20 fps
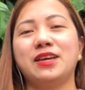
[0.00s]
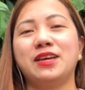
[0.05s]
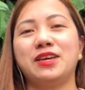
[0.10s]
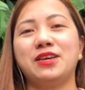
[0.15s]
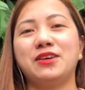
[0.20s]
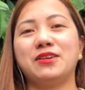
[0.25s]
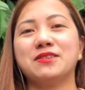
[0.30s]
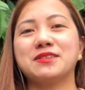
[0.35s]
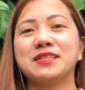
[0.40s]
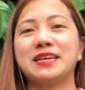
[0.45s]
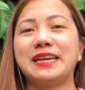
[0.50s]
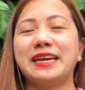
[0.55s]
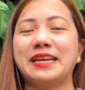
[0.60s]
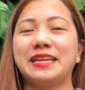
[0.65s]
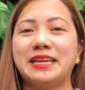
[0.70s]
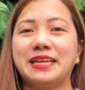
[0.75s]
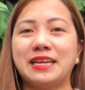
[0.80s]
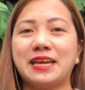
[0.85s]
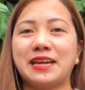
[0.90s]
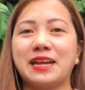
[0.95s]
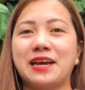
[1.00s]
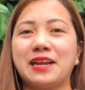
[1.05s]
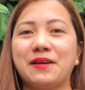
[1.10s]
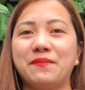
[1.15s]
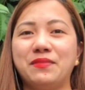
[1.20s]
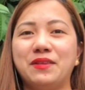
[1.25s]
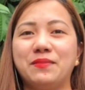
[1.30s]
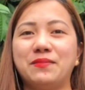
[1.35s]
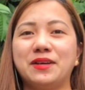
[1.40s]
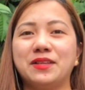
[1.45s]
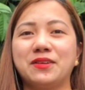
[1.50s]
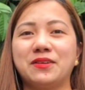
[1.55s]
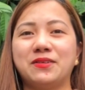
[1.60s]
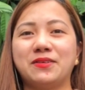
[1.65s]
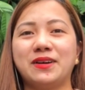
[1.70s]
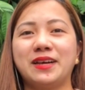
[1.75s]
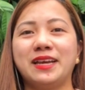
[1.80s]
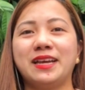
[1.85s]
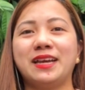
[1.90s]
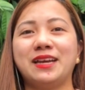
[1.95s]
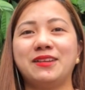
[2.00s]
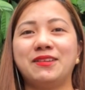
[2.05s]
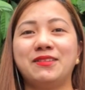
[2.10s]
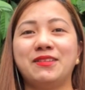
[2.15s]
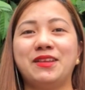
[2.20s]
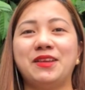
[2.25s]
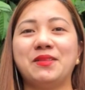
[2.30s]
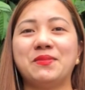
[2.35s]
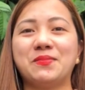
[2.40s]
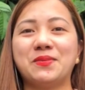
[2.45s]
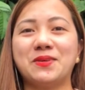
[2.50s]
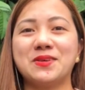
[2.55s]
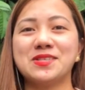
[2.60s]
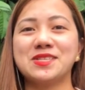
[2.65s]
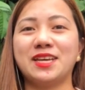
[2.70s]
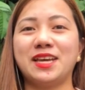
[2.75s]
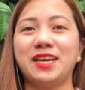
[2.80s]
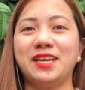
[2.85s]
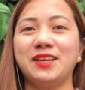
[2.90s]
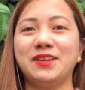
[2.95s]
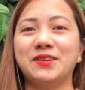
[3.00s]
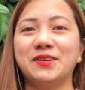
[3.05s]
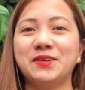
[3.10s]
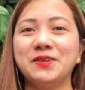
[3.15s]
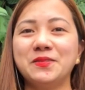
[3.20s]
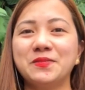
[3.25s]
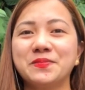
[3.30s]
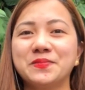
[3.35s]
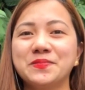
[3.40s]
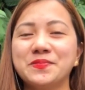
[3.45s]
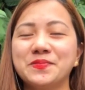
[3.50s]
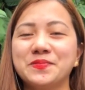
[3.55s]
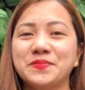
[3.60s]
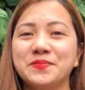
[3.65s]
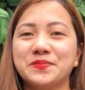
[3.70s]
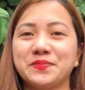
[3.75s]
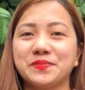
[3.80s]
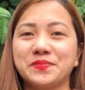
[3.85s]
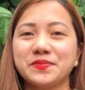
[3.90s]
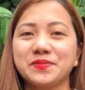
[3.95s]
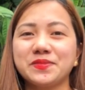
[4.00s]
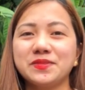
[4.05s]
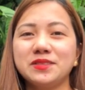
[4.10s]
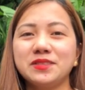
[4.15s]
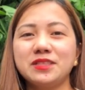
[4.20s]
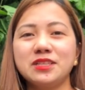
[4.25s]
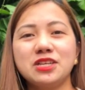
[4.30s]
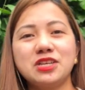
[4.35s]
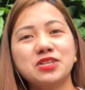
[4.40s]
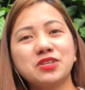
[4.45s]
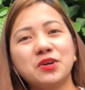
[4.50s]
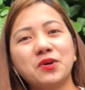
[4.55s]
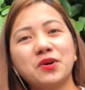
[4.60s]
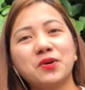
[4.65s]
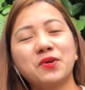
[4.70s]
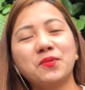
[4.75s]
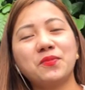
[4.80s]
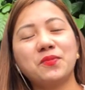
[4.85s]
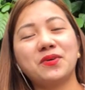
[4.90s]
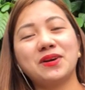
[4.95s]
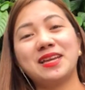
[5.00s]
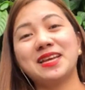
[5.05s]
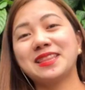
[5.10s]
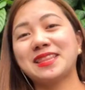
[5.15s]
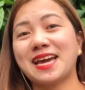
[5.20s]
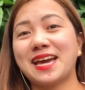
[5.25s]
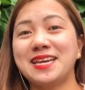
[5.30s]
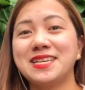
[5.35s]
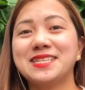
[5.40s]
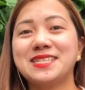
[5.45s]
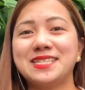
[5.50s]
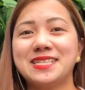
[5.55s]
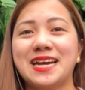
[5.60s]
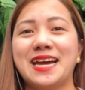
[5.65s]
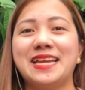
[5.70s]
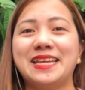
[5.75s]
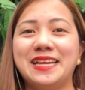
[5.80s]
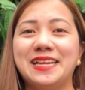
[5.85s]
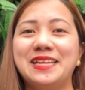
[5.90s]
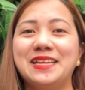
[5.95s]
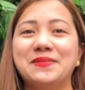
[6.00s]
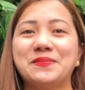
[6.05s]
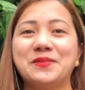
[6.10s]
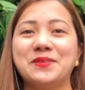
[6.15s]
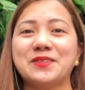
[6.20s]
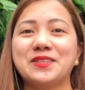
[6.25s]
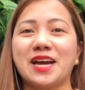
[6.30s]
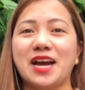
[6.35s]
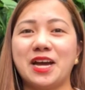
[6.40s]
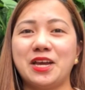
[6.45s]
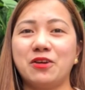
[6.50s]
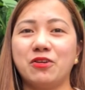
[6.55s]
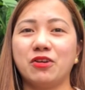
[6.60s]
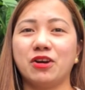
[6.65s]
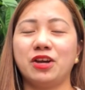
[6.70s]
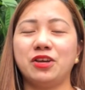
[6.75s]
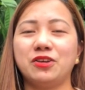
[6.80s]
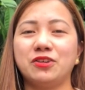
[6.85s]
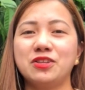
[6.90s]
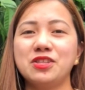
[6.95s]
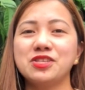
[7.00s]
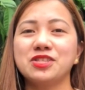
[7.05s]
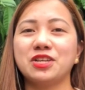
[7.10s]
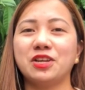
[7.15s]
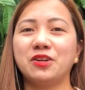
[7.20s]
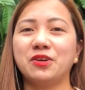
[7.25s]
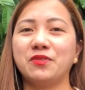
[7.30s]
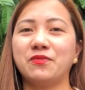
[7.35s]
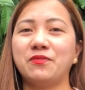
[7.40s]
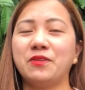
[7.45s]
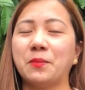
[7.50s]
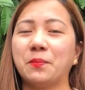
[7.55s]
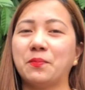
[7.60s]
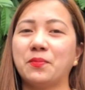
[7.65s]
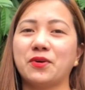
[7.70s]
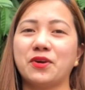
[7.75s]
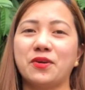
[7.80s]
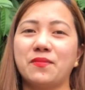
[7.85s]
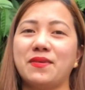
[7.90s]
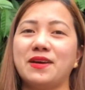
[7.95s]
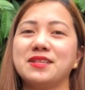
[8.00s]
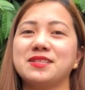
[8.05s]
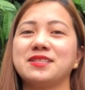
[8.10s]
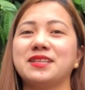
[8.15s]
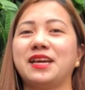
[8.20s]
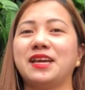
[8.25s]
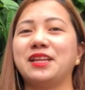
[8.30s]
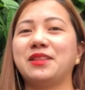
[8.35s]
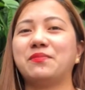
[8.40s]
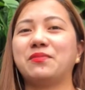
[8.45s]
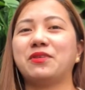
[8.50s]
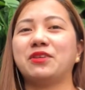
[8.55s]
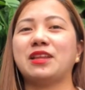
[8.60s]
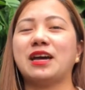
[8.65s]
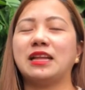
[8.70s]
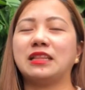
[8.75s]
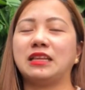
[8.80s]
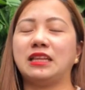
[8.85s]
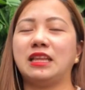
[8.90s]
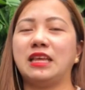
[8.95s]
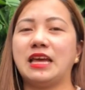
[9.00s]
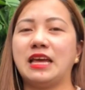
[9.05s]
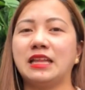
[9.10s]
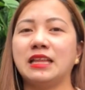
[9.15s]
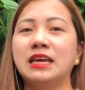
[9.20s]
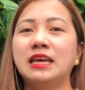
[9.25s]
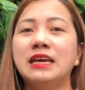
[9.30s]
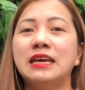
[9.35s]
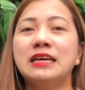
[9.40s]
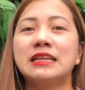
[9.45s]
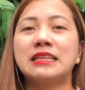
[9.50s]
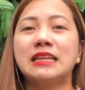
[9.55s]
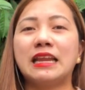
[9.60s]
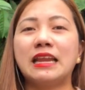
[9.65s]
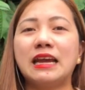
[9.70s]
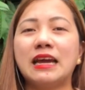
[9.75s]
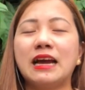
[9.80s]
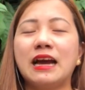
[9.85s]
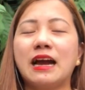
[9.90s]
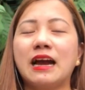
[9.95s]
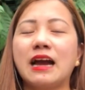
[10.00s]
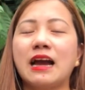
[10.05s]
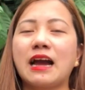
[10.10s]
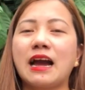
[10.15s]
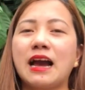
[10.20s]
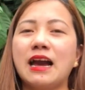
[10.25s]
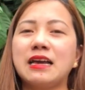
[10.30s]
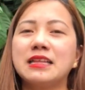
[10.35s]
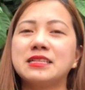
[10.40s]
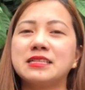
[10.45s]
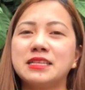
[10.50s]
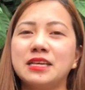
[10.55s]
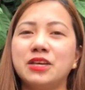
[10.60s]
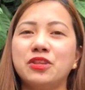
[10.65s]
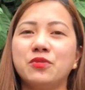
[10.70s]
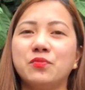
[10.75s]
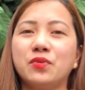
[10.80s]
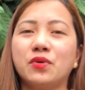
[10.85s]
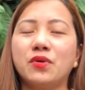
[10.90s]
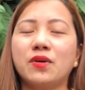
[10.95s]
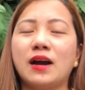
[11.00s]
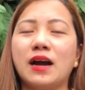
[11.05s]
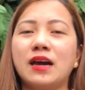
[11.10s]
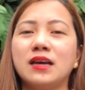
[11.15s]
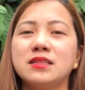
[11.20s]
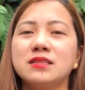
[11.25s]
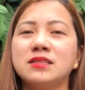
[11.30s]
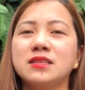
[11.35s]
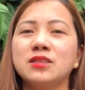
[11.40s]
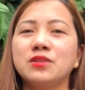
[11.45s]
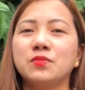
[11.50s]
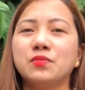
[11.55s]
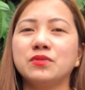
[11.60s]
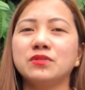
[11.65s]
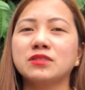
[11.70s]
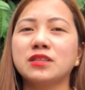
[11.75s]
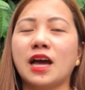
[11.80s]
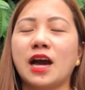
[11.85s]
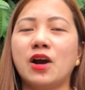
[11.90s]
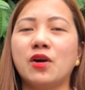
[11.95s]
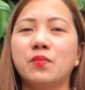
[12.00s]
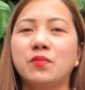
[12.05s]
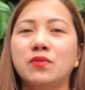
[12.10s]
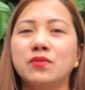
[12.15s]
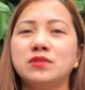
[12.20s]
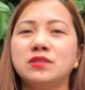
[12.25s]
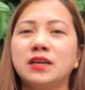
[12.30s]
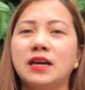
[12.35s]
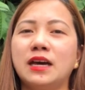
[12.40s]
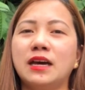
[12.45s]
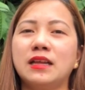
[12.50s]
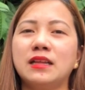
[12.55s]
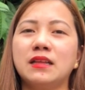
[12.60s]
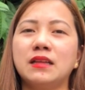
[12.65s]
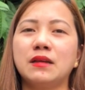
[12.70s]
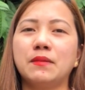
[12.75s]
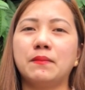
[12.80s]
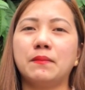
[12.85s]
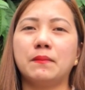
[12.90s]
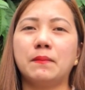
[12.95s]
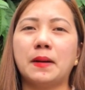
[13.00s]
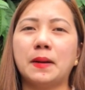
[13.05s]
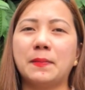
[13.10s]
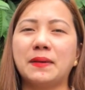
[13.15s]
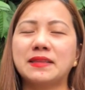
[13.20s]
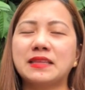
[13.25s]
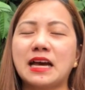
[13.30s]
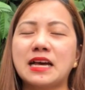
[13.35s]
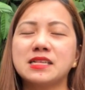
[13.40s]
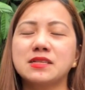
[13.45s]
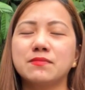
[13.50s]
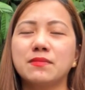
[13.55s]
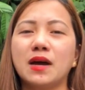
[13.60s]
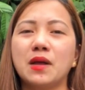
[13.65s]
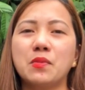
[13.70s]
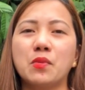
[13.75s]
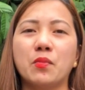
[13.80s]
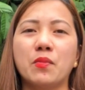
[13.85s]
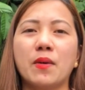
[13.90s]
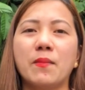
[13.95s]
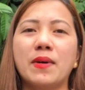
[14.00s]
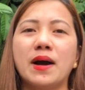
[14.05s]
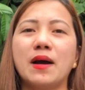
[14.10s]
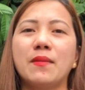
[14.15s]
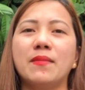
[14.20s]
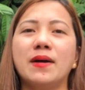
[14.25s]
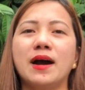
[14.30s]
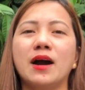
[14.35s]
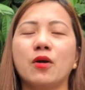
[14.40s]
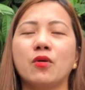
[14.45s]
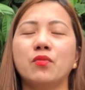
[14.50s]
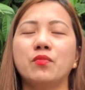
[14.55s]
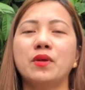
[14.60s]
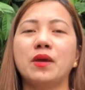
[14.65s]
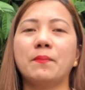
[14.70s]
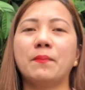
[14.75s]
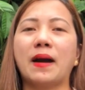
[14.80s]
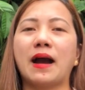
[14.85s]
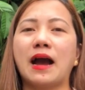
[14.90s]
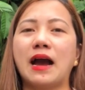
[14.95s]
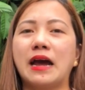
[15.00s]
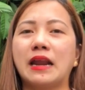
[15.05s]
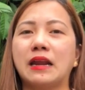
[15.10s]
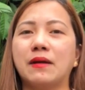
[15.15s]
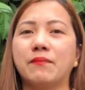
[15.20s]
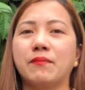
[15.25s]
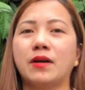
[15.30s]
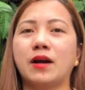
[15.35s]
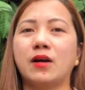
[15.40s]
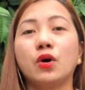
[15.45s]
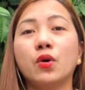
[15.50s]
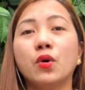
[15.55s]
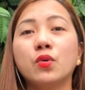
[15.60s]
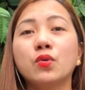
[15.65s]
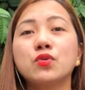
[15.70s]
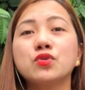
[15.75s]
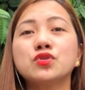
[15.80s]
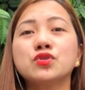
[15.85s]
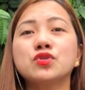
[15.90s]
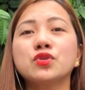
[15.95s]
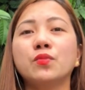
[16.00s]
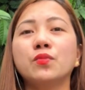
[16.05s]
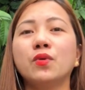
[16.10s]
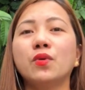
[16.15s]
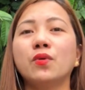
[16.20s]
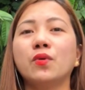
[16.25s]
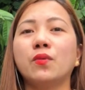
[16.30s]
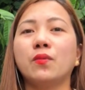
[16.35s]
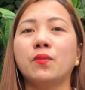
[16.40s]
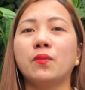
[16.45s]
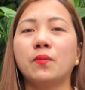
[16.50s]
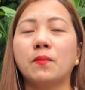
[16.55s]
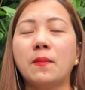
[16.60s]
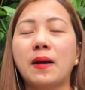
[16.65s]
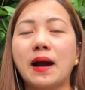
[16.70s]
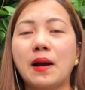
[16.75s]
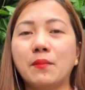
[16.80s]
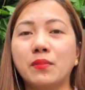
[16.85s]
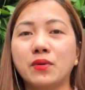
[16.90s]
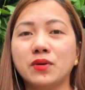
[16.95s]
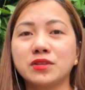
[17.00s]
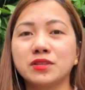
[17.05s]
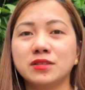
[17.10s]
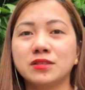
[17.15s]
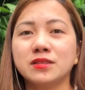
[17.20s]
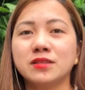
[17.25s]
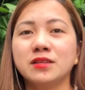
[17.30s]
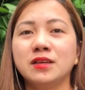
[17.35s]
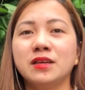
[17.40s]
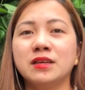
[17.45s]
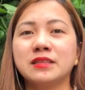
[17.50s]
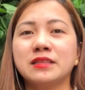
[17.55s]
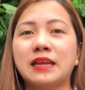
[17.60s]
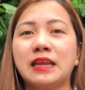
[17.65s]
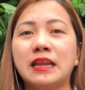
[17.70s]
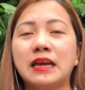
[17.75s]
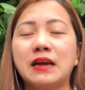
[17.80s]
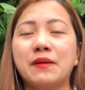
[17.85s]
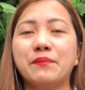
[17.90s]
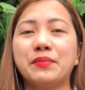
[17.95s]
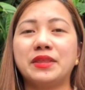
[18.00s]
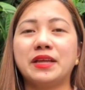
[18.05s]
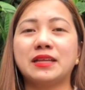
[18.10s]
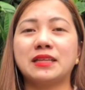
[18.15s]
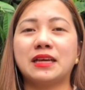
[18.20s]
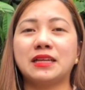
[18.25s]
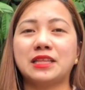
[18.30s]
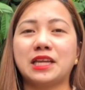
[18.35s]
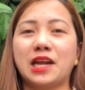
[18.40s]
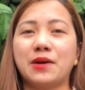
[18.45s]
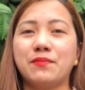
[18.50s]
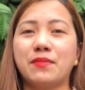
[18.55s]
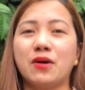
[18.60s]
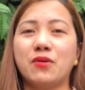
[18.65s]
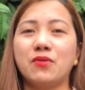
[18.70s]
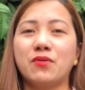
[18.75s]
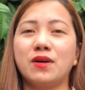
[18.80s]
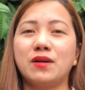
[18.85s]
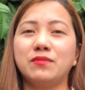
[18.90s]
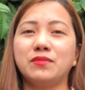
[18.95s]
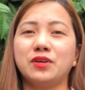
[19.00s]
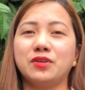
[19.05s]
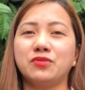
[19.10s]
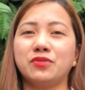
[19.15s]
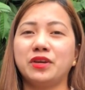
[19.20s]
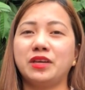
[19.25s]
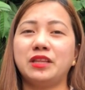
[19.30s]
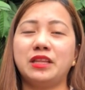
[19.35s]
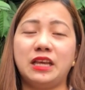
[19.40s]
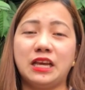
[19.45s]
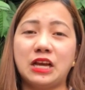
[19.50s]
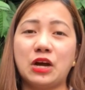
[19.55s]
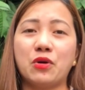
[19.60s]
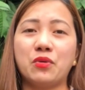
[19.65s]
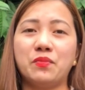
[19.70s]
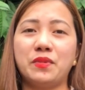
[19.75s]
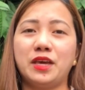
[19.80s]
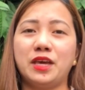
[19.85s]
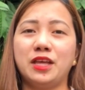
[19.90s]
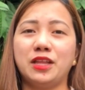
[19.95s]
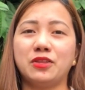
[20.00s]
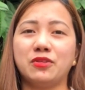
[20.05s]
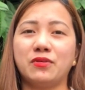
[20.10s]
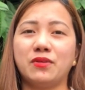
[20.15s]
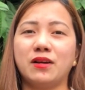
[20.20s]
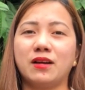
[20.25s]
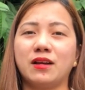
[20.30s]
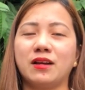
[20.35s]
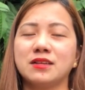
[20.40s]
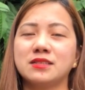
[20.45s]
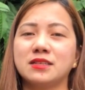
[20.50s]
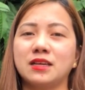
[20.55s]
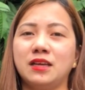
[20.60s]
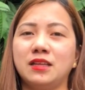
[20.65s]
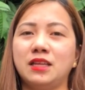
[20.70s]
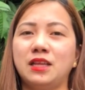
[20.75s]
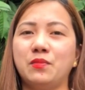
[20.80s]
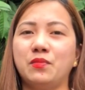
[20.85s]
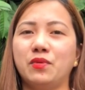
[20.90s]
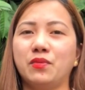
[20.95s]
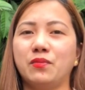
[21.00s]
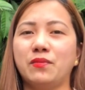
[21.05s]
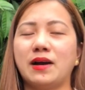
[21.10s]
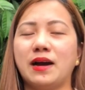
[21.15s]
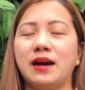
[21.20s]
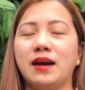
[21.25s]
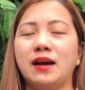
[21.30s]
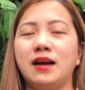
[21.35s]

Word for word: yung saya na nararamdaman ko ay ganun din po sa inyo. So, monetized channel na po tayo ngayon sa loob ng 4 months na hit po natin yan. Talagang kahit sino po, kahit sino pong tao po dyan, mapataas man o mababa, kung may pangarap ka o gusto mong maabot talagang pinagtatrabahuan mo ito, hindi ka humihinto hanggang sa hindi mo ma